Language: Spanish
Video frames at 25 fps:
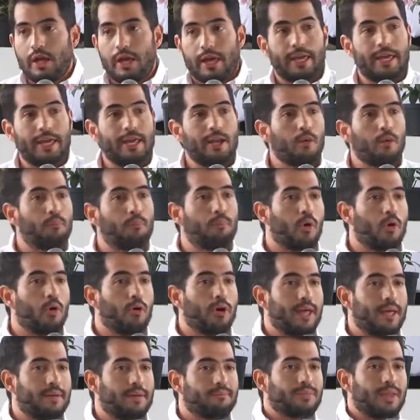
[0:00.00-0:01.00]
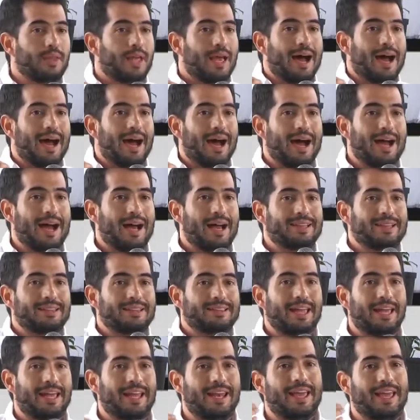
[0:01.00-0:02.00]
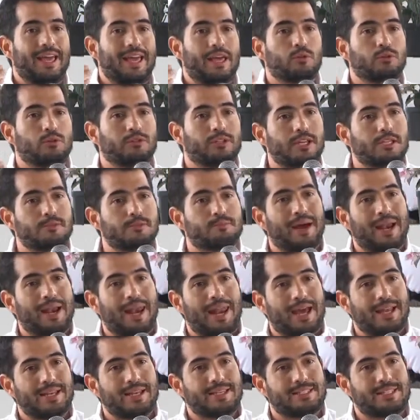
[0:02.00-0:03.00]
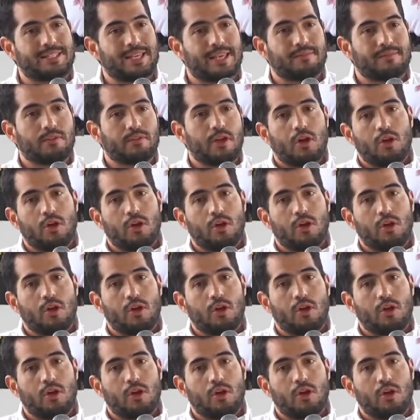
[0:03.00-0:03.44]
y lo pone a tener un desbalance